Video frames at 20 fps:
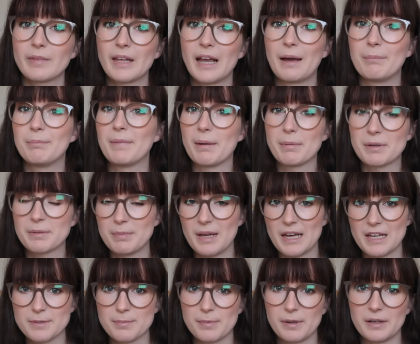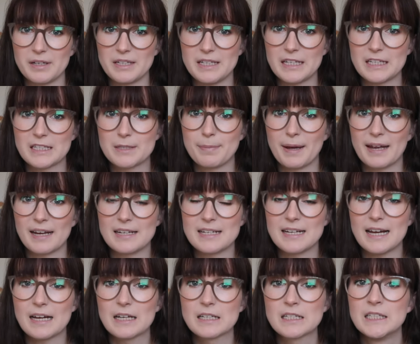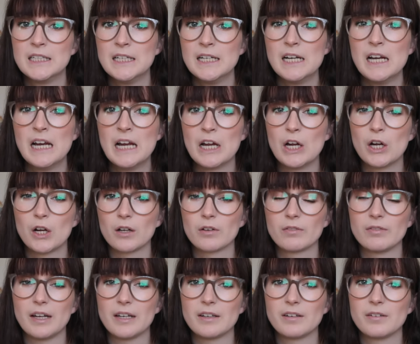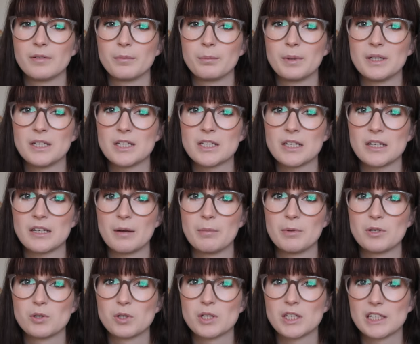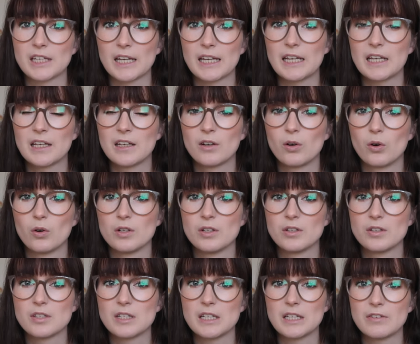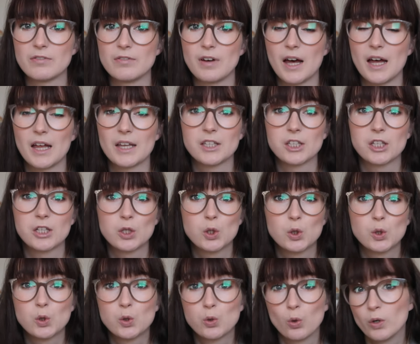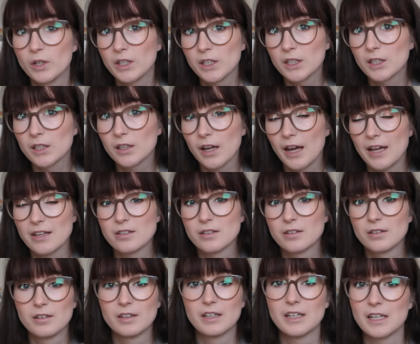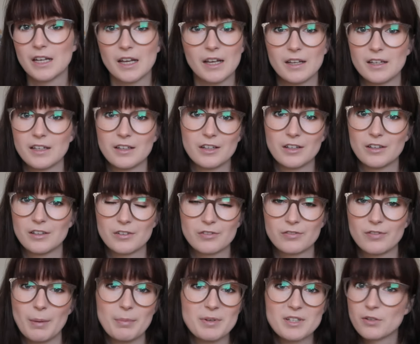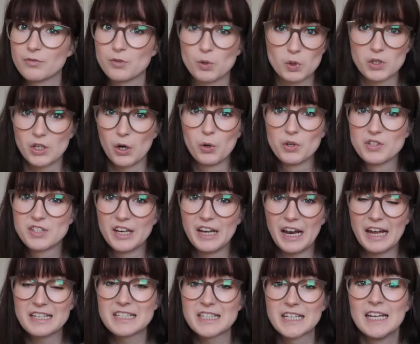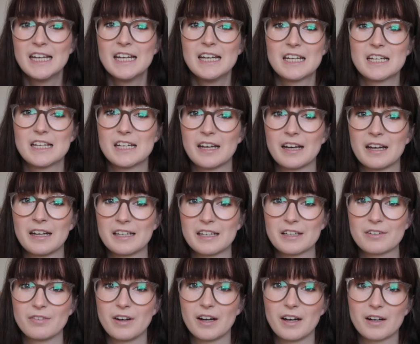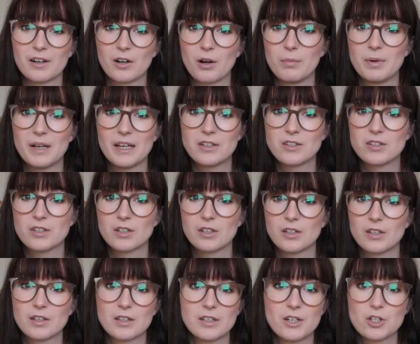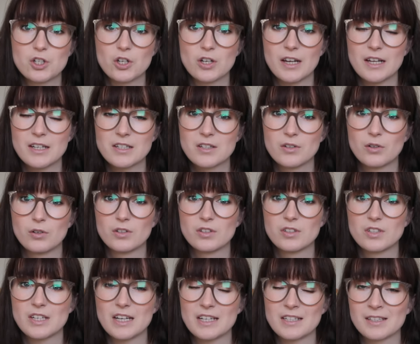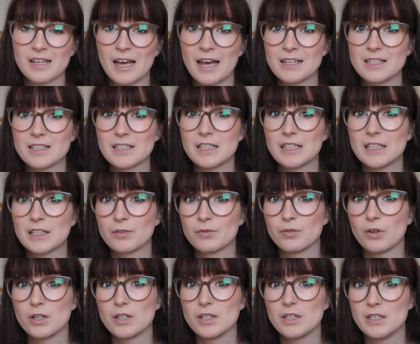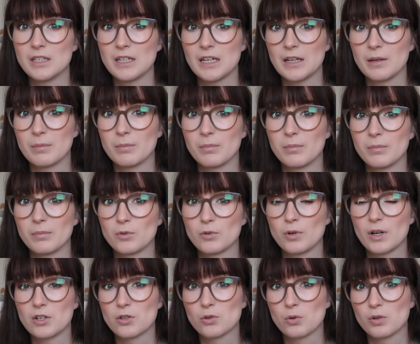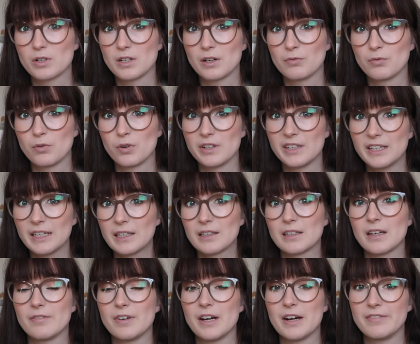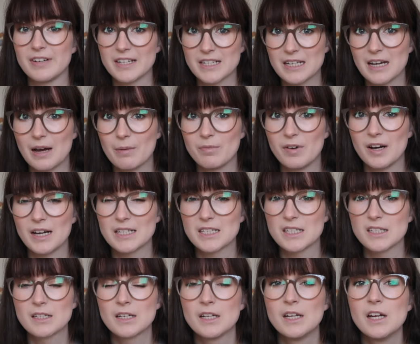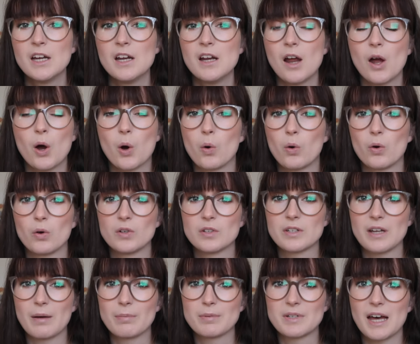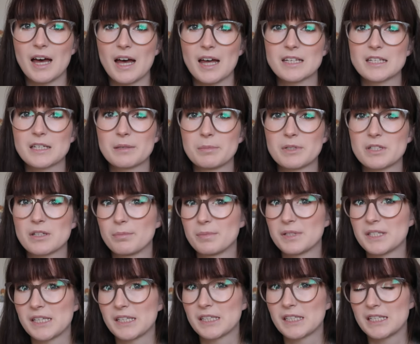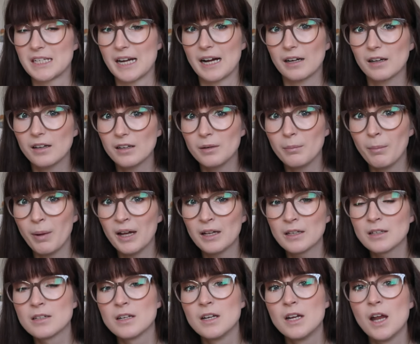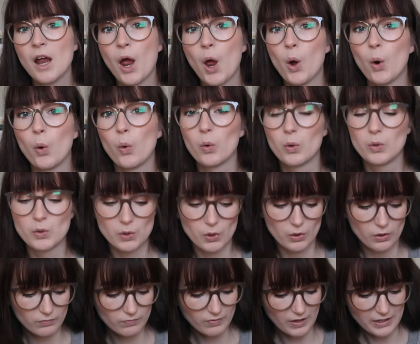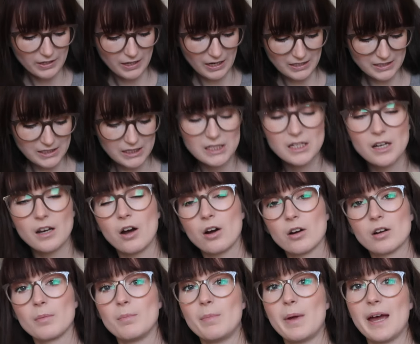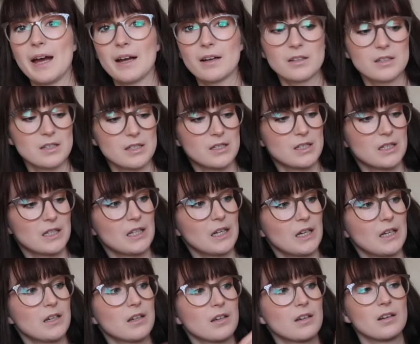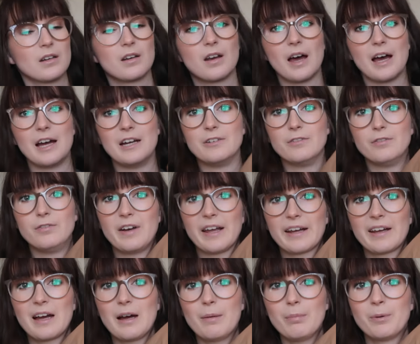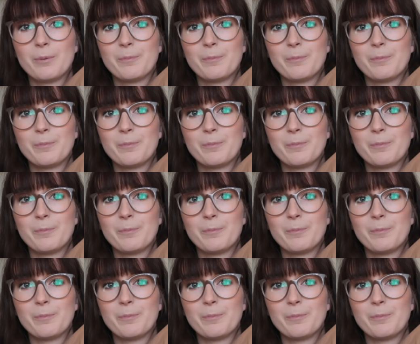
Ähm, da habe ich mir erstmal nichts bei gedacht. Irgendwann bin ich dann damit durch den Regen und ich war durch. Also äh, ich war bis auf die Unterhose nass. Äh, ich war komplett klitschenass und das kannte ich von dem Trenchcoat davor nicht. Der war wasserabweisend und ab da hatte ich mir so ein bisschen Gedanken gemacht und irgendwann hatte ich dann auch gemerkt, dass ich hier hinten einen Fleck